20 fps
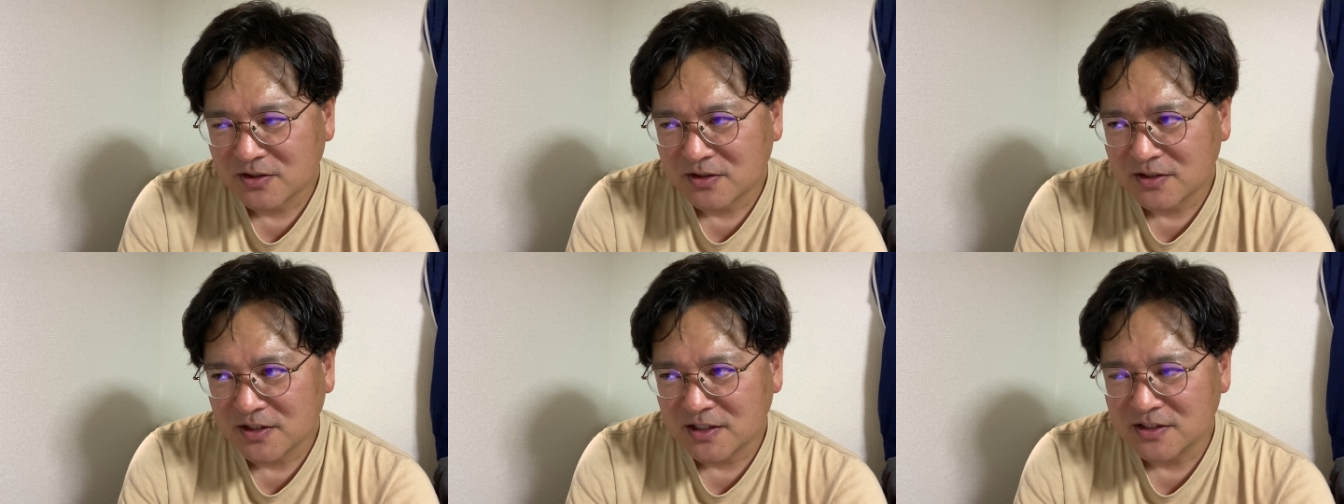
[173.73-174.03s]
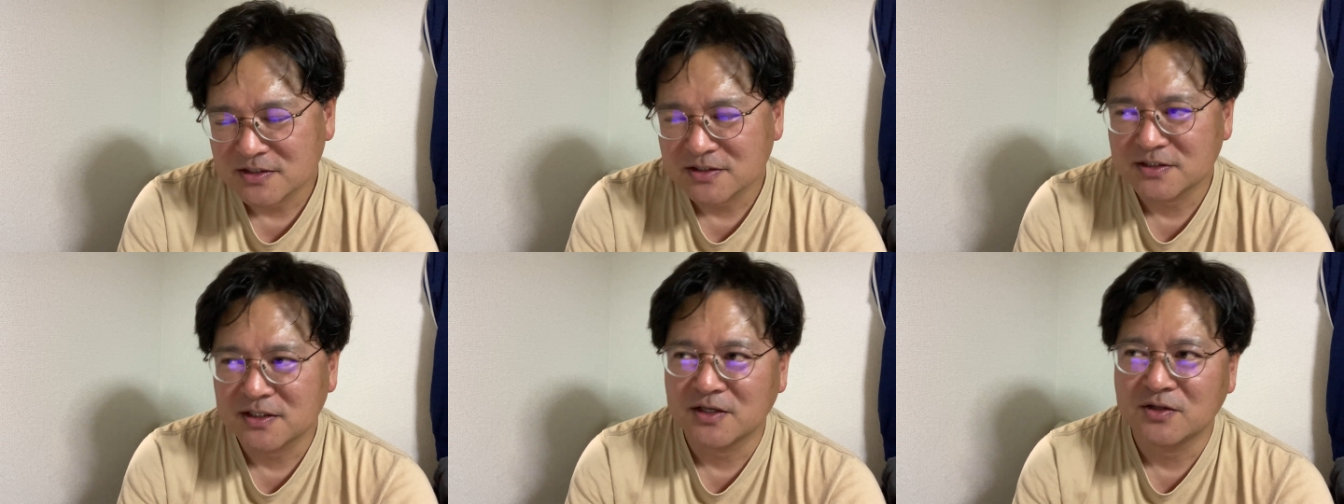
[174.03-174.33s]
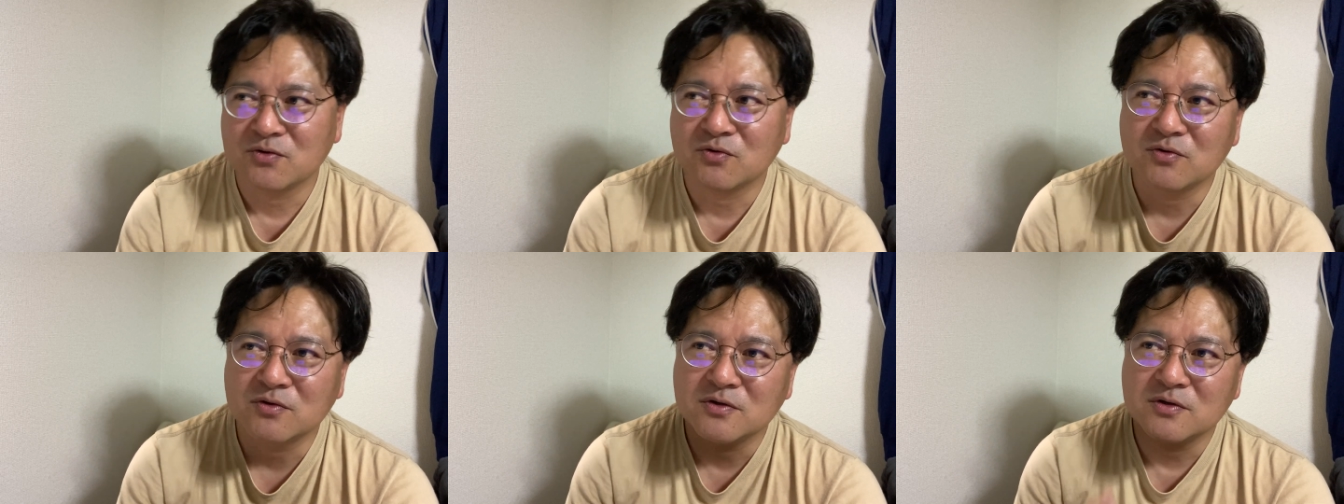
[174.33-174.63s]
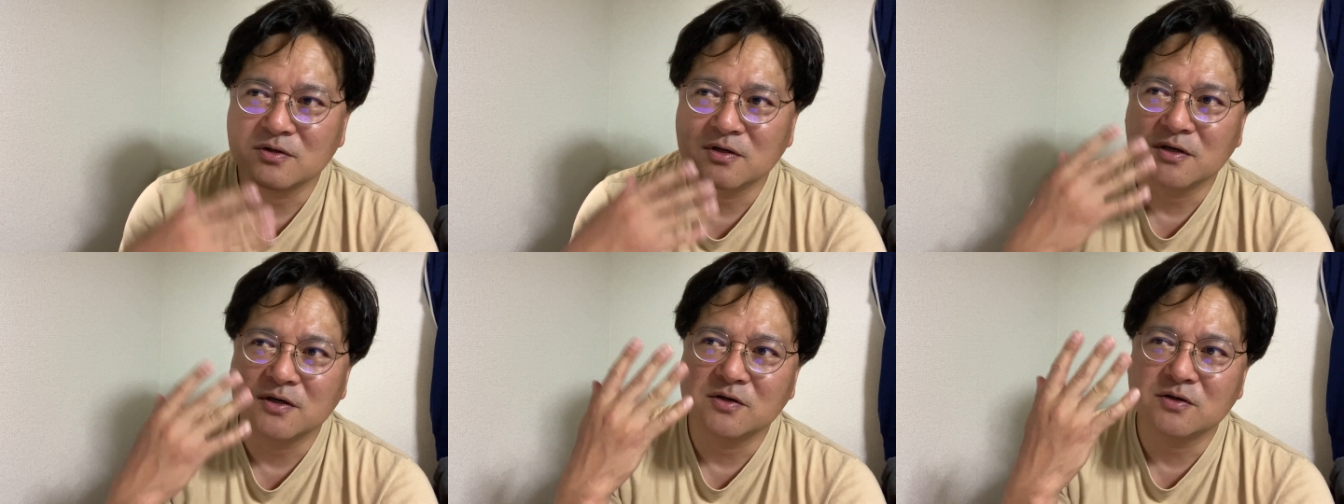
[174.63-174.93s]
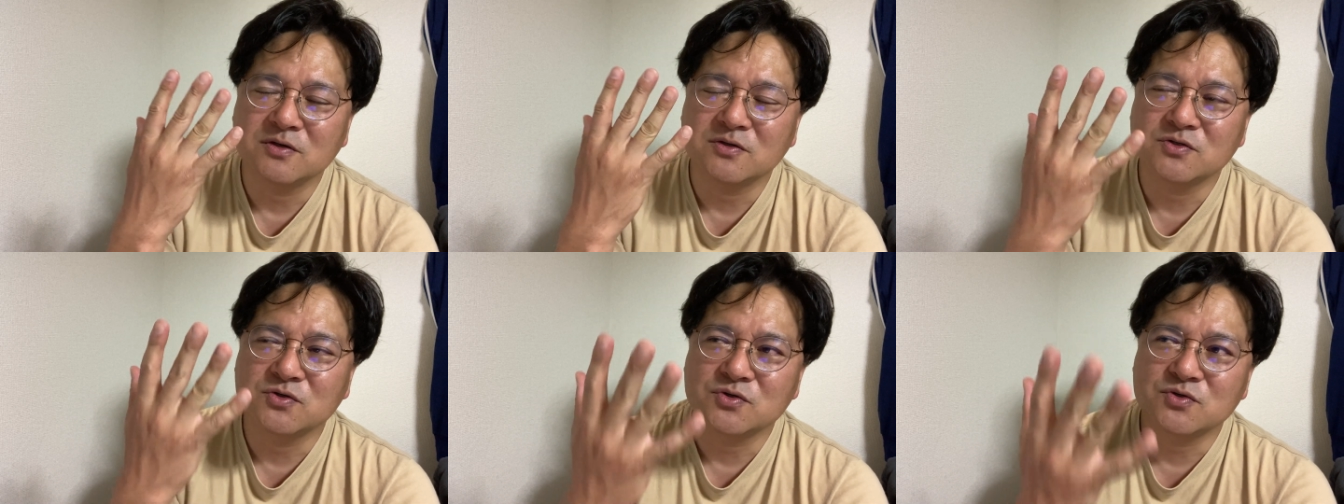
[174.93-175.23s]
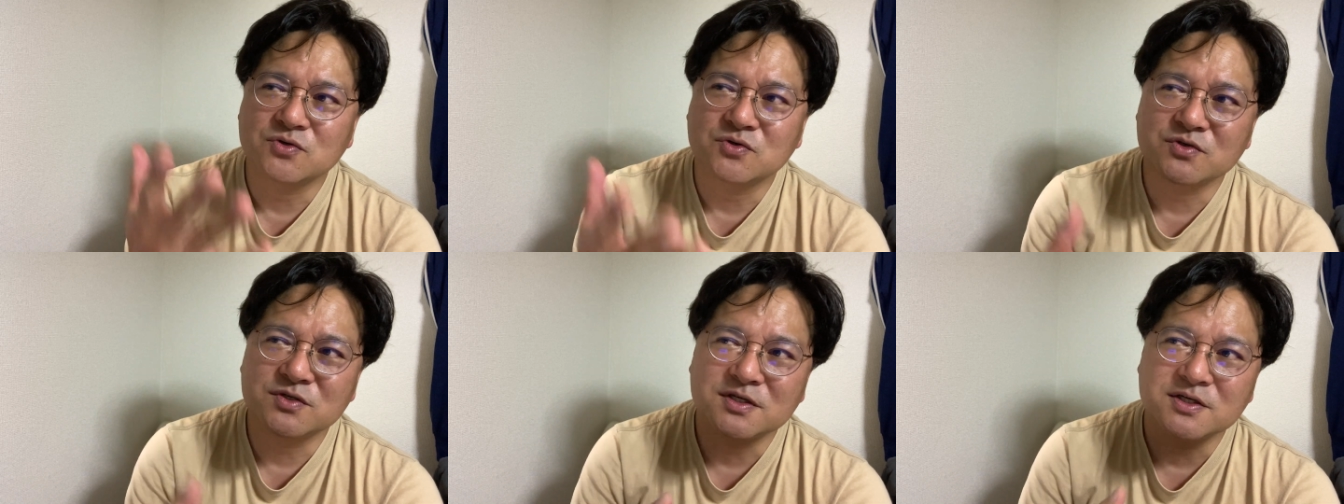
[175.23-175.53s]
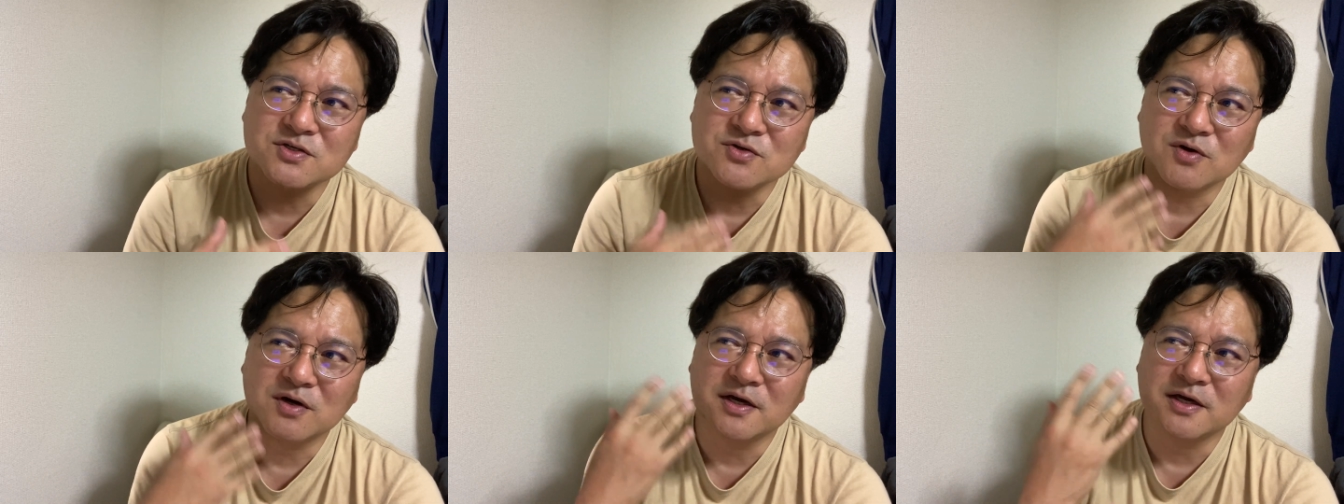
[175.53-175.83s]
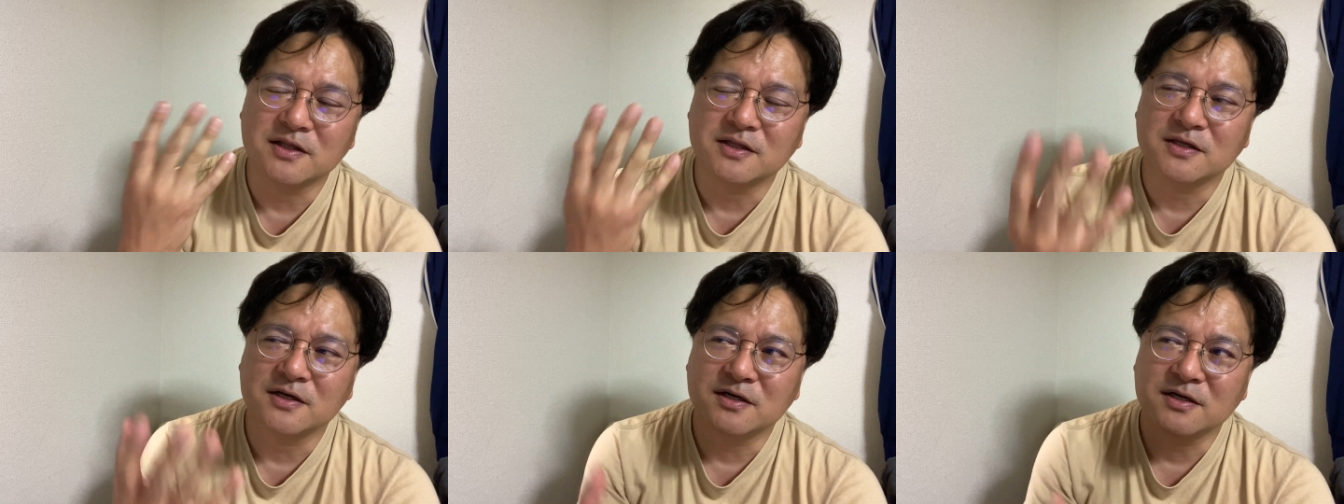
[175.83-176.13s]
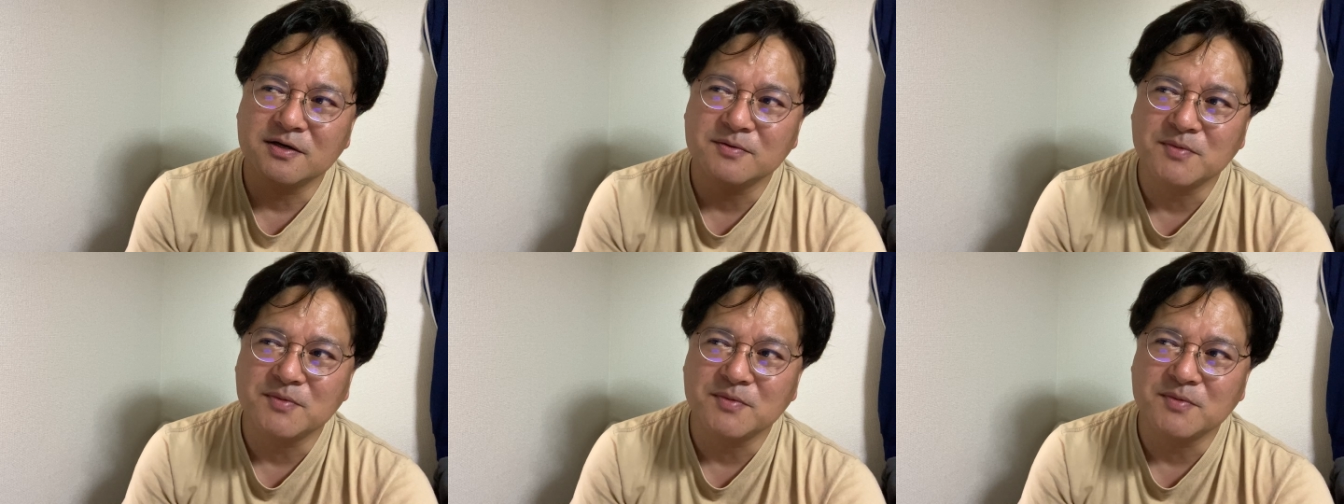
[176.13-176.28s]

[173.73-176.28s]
男性の女装した人が入ったら、